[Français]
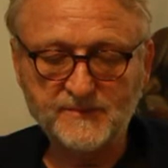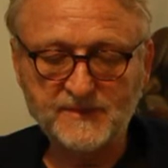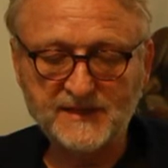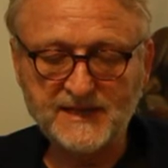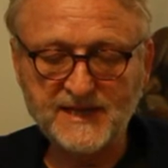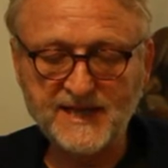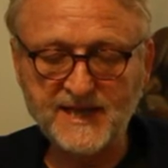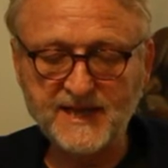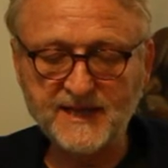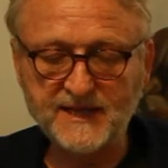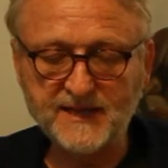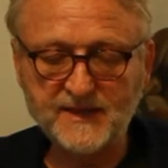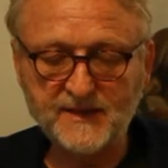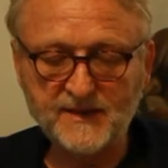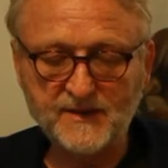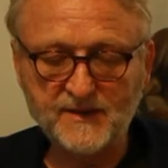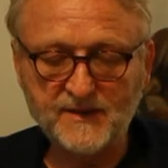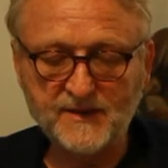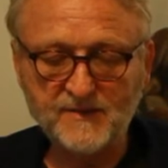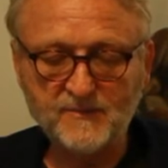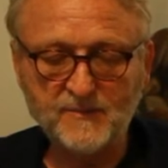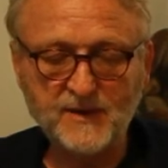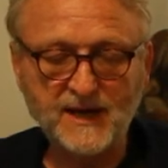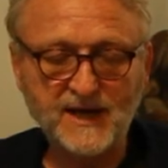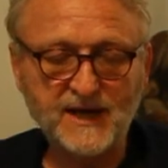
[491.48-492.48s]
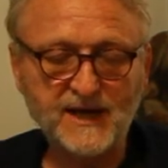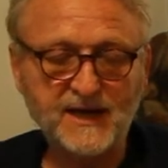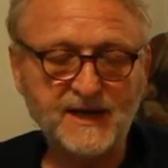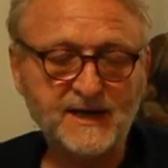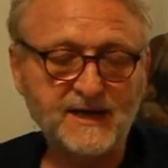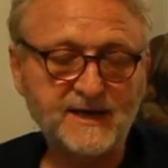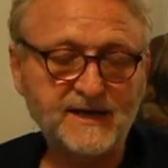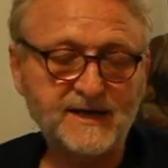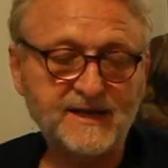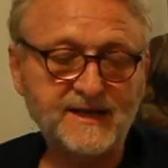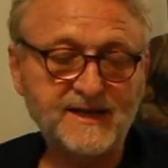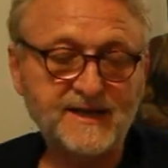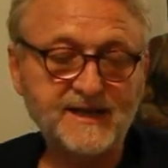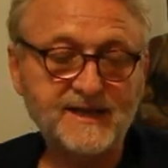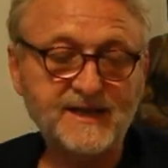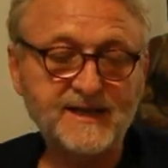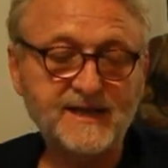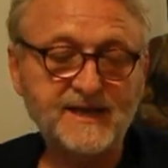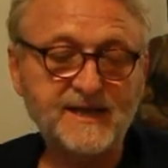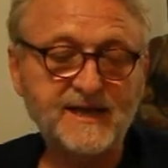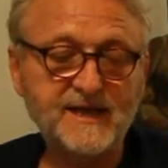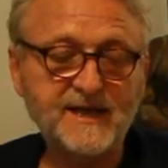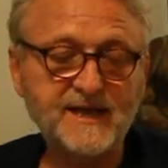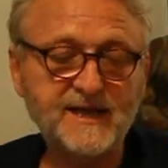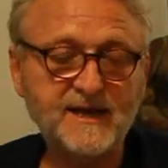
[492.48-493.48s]
Ling, Ba,
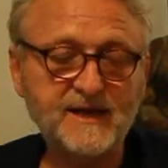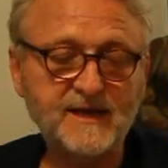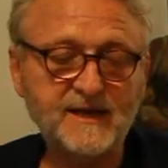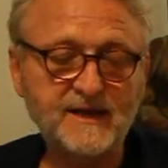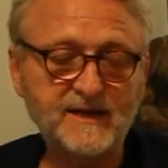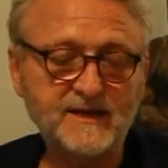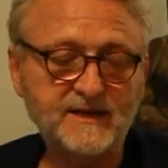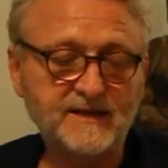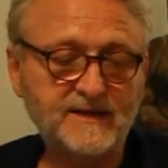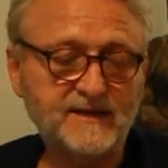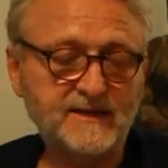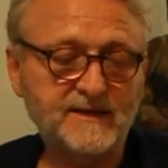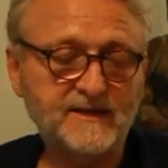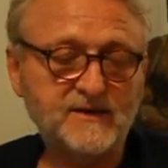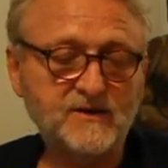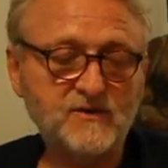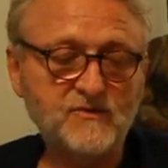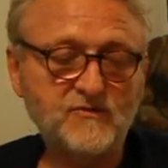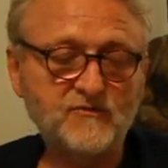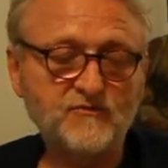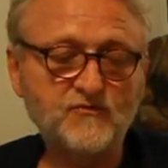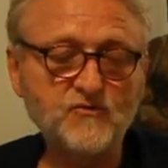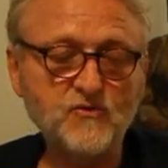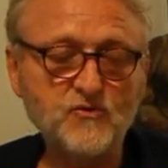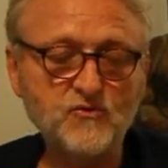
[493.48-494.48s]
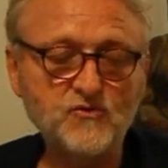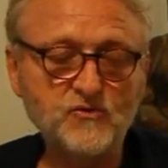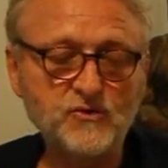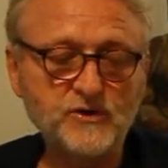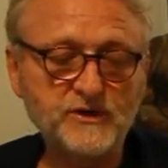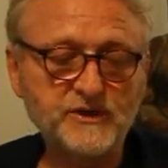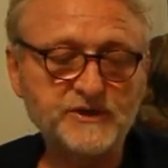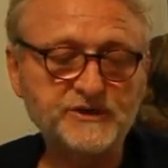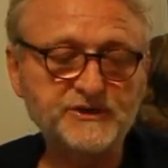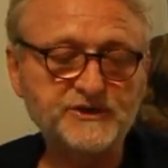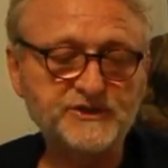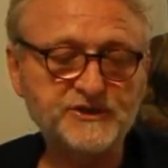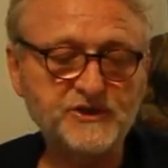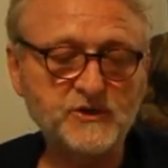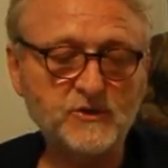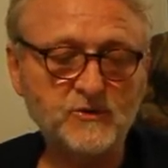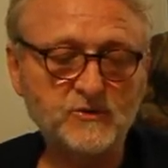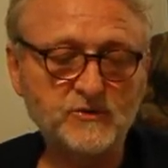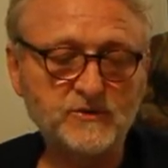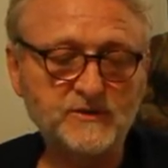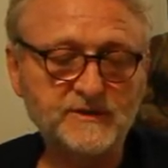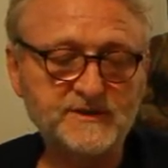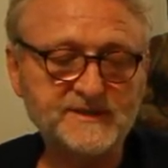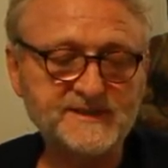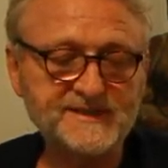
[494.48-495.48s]
Er, Wu, Zhou,
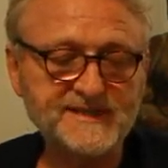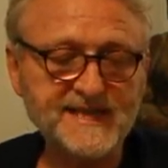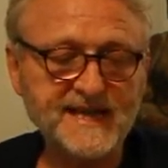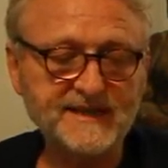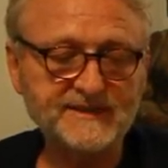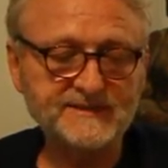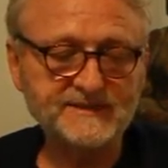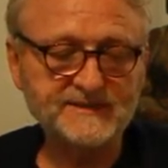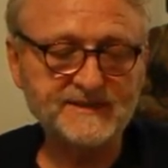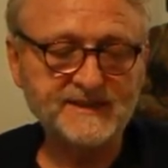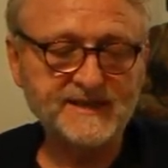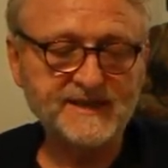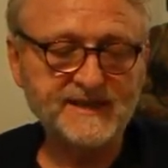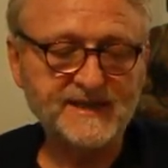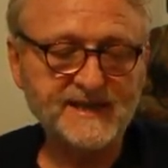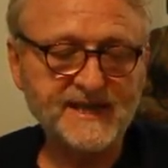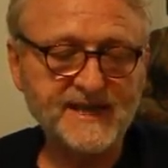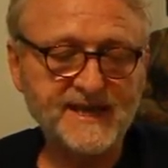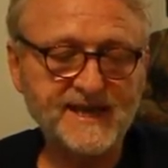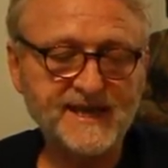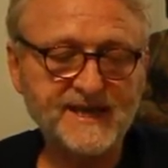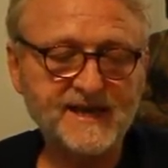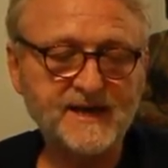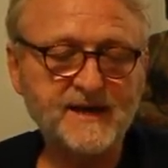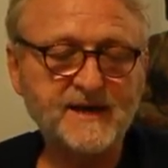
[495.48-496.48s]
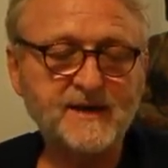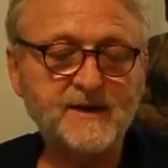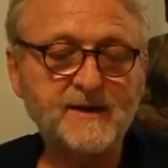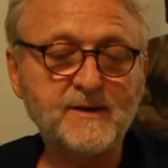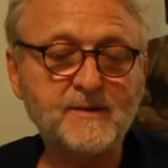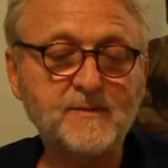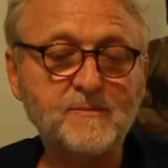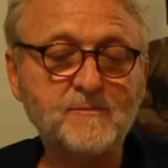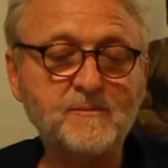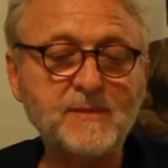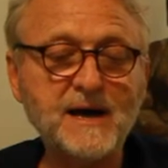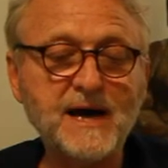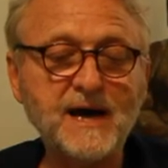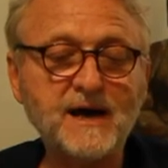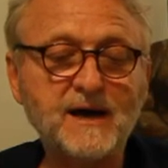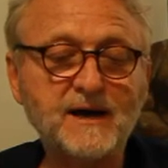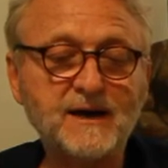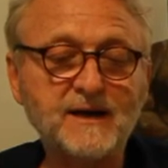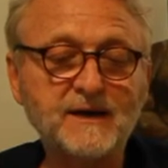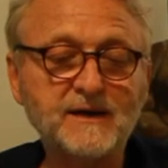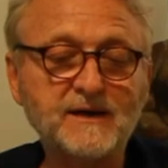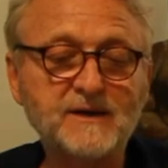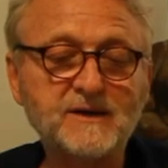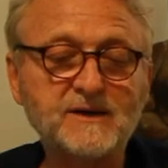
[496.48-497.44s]
San, Er, Ba.